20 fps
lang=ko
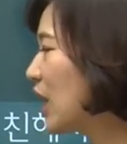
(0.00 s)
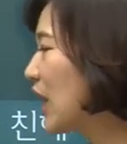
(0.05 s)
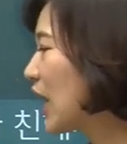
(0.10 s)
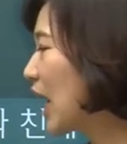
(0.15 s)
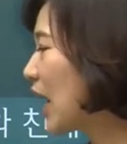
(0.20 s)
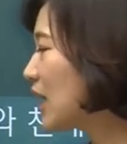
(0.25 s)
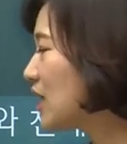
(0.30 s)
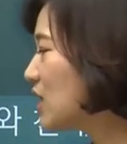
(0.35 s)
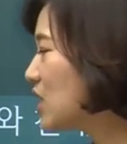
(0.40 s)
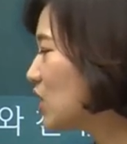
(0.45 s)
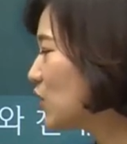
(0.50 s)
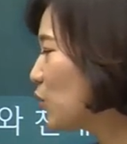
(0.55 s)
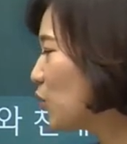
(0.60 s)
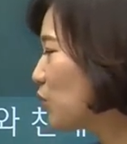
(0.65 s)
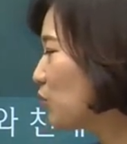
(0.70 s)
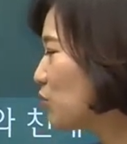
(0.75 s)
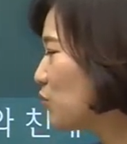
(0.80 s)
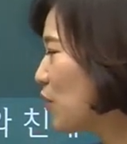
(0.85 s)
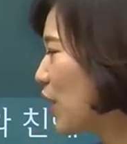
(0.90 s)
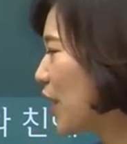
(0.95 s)
같이
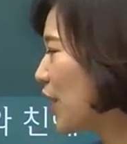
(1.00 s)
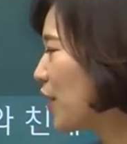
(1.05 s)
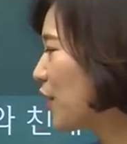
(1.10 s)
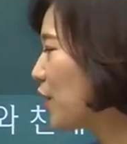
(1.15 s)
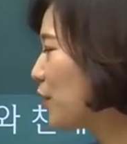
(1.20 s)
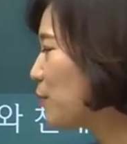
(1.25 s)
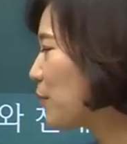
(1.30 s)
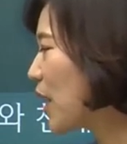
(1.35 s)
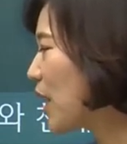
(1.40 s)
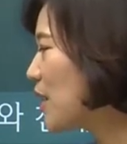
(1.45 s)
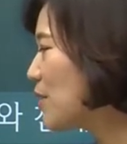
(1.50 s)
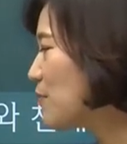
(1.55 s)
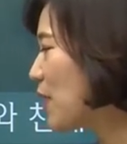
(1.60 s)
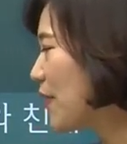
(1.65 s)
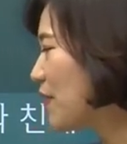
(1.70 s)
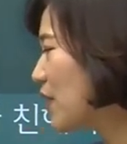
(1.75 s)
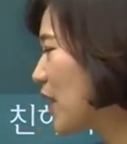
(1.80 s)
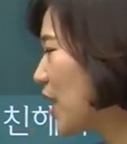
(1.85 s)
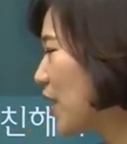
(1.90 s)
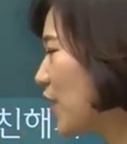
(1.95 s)
공부해요. 매일
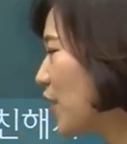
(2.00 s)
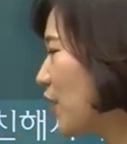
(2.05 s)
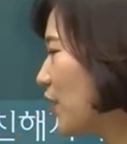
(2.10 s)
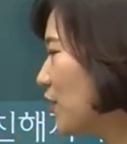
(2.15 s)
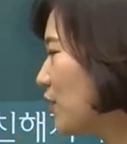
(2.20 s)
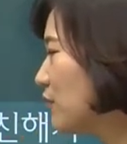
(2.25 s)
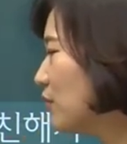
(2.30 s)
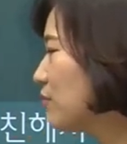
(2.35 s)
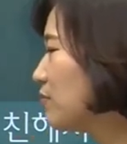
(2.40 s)
만나요.